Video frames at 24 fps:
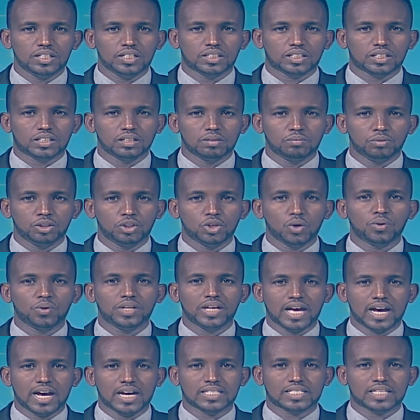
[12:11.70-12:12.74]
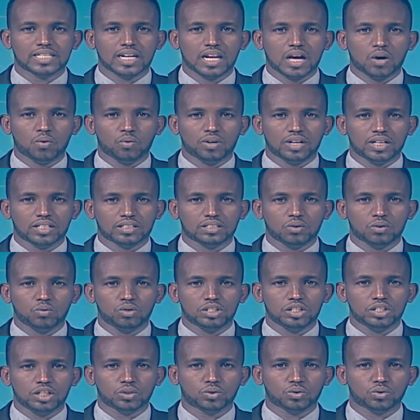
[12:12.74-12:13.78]
بدوره بدورها
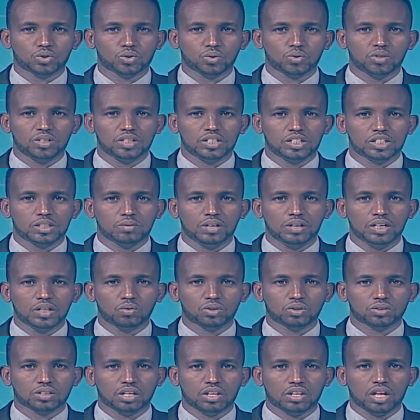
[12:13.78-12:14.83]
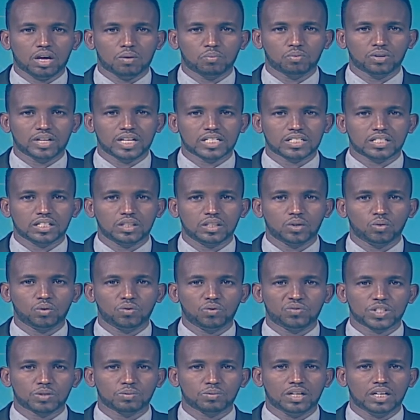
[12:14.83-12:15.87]
تناولت وزيرة الشؤون الاجتماعية والتضامن
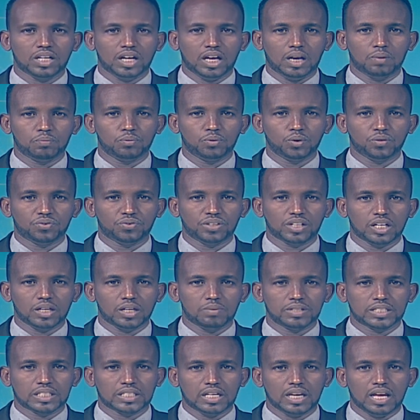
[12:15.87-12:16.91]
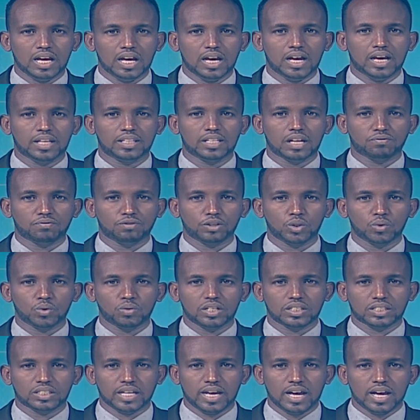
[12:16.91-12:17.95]
السيدة ولوفا إسماعيل عبدو في كلمة الله
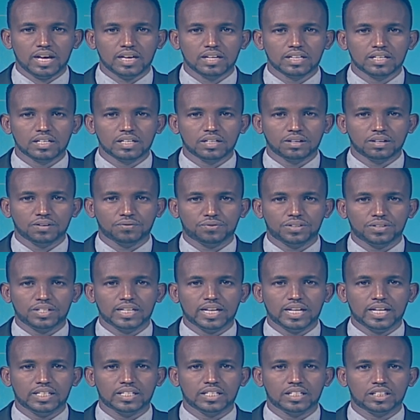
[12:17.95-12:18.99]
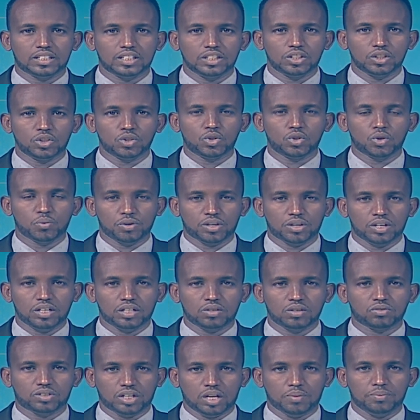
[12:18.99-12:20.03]
أهداف جولتها في ناحية
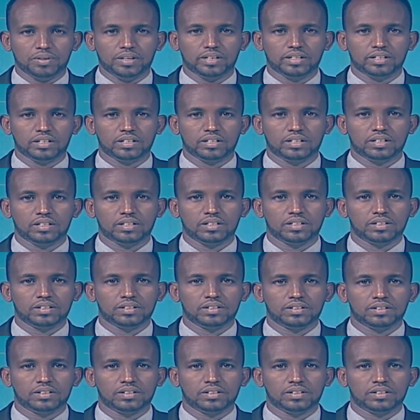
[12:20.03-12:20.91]
يوبكي نتابع